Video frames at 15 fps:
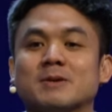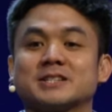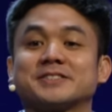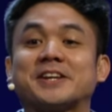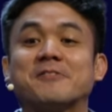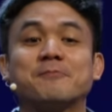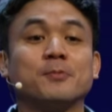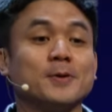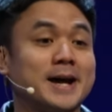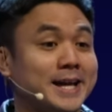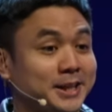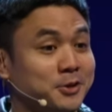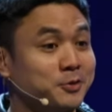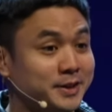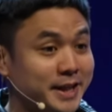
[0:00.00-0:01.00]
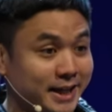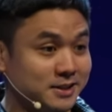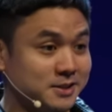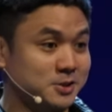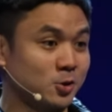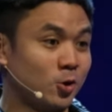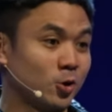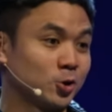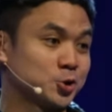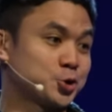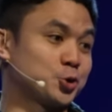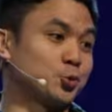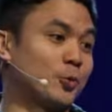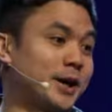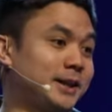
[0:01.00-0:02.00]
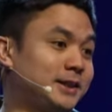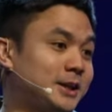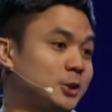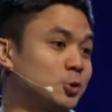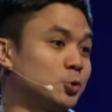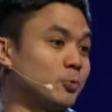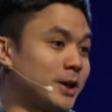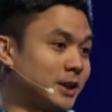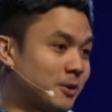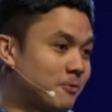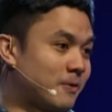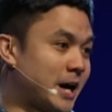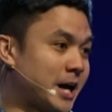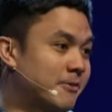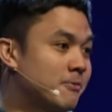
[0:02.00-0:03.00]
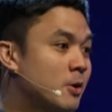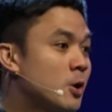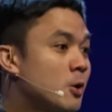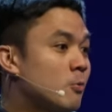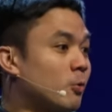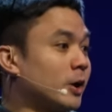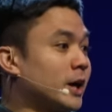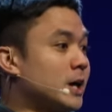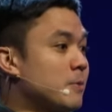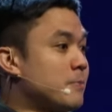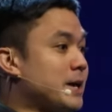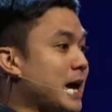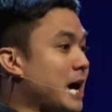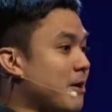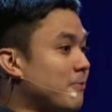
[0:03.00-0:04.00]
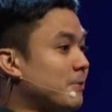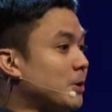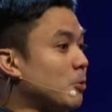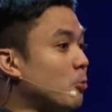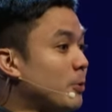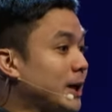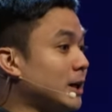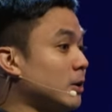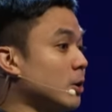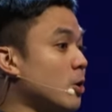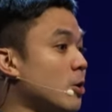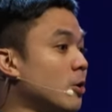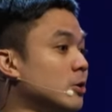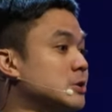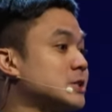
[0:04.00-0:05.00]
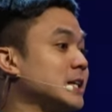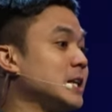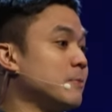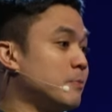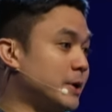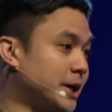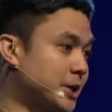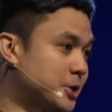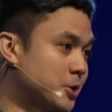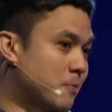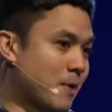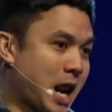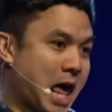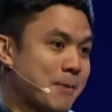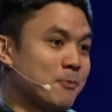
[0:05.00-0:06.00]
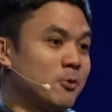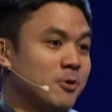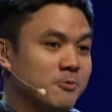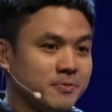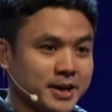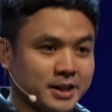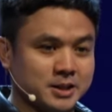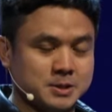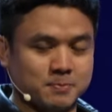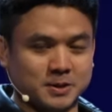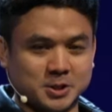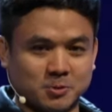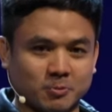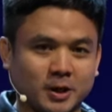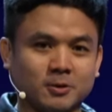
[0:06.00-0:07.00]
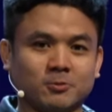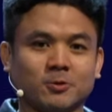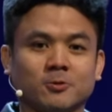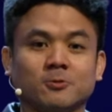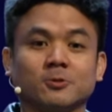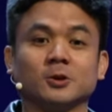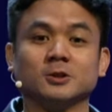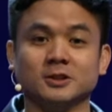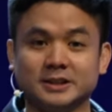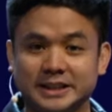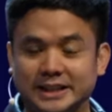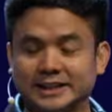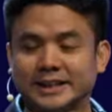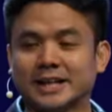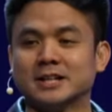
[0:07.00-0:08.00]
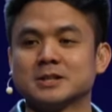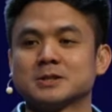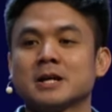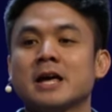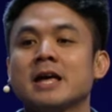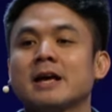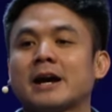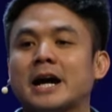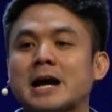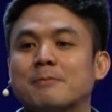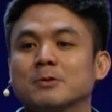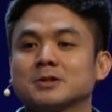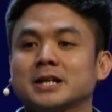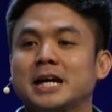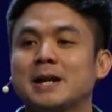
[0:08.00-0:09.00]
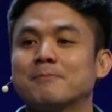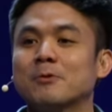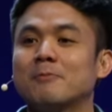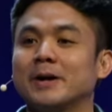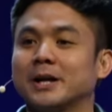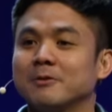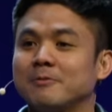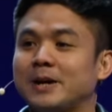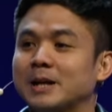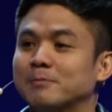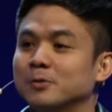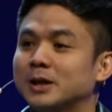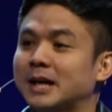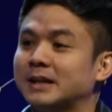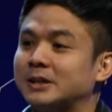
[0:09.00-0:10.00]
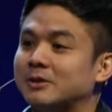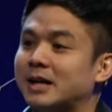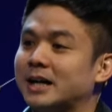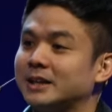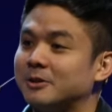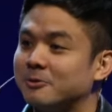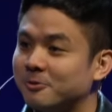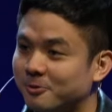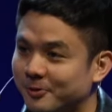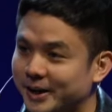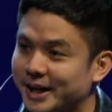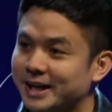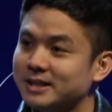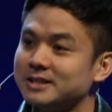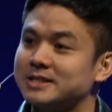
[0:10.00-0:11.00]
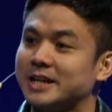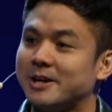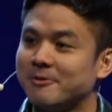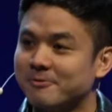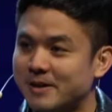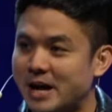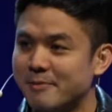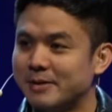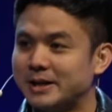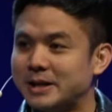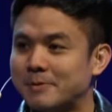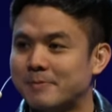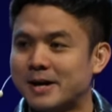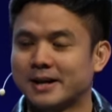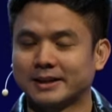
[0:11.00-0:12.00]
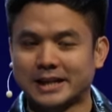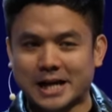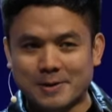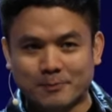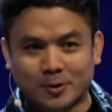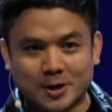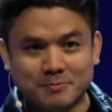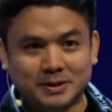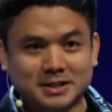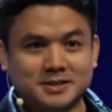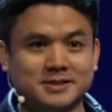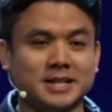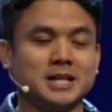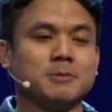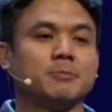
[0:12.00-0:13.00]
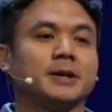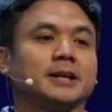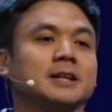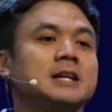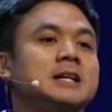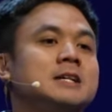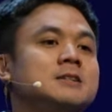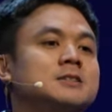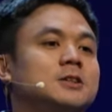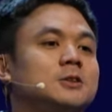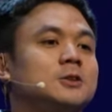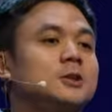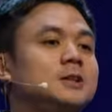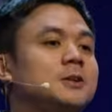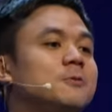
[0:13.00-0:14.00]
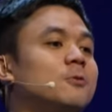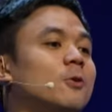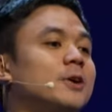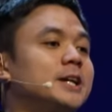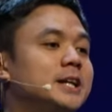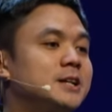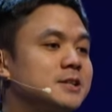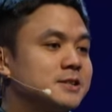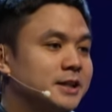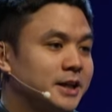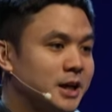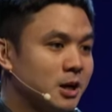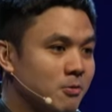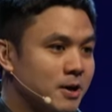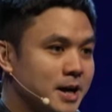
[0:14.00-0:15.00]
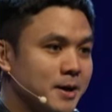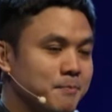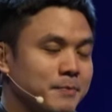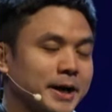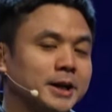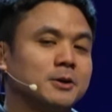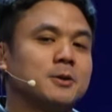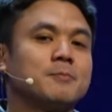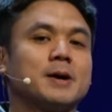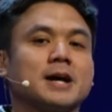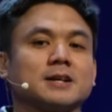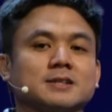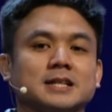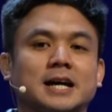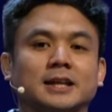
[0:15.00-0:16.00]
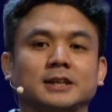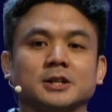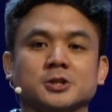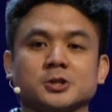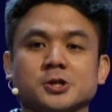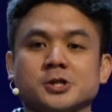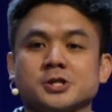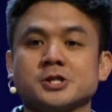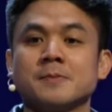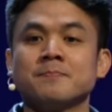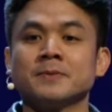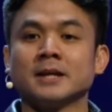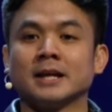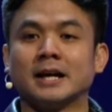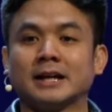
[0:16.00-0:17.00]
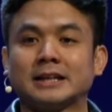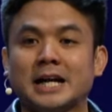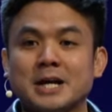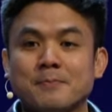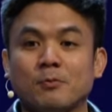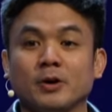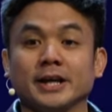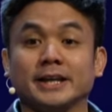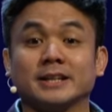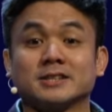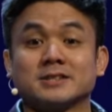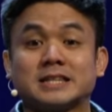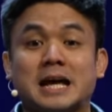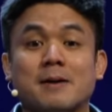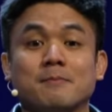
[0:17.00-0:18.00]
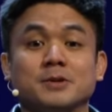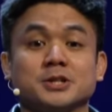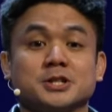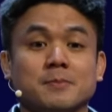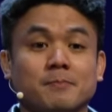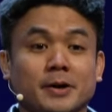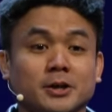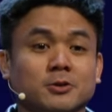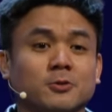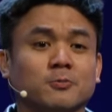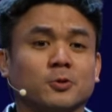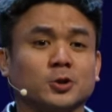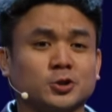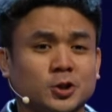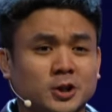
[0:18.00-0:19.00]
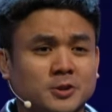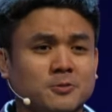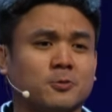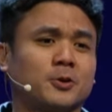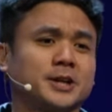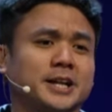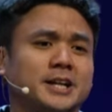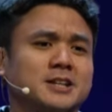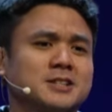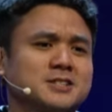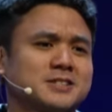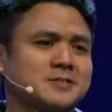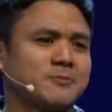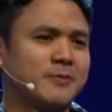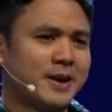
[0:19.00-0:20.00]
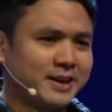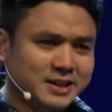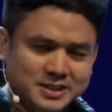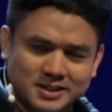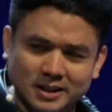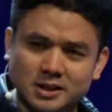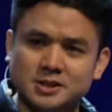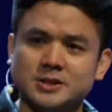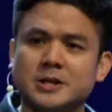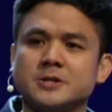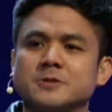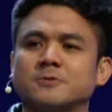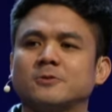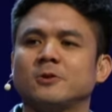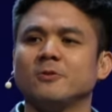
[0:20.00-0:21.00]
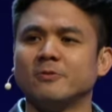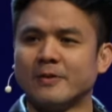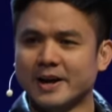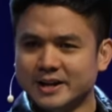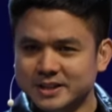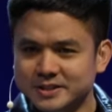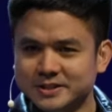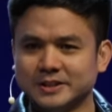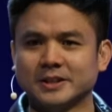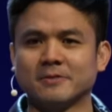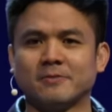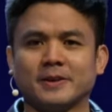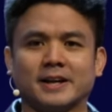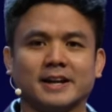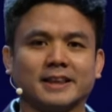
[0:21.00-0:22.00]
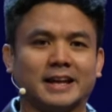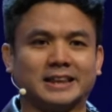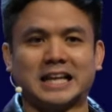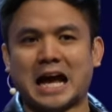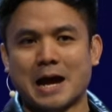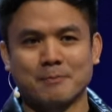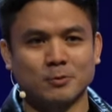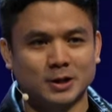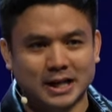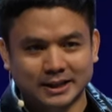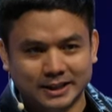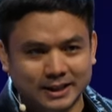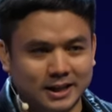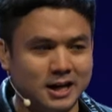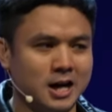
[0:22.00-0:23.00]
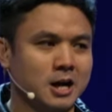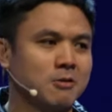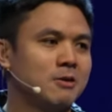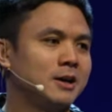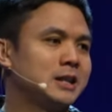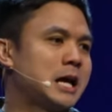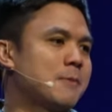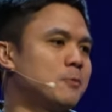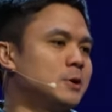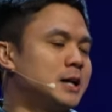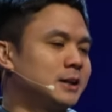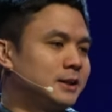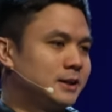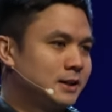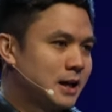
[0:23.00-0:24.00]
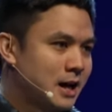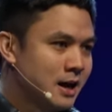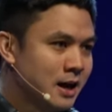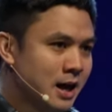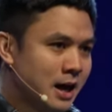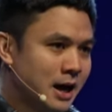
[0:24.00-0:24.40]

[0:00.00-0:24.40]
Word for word: po mas-save po natin yung dates, August 20 to 25. We're gonna be having week-long celebration. Marami pong events. Please wait for further details. Kaya po sana po ma-invite po natin yung ating friends and family para tayo po ay mag-celebrate sa 34 years na ginawa ng Panginoon para sa ating church. At tayo po ay in-establish ng Panginoon for 34 years. Very successful, very significant yan, ang dami po natin nagagawa, ang dami po natin na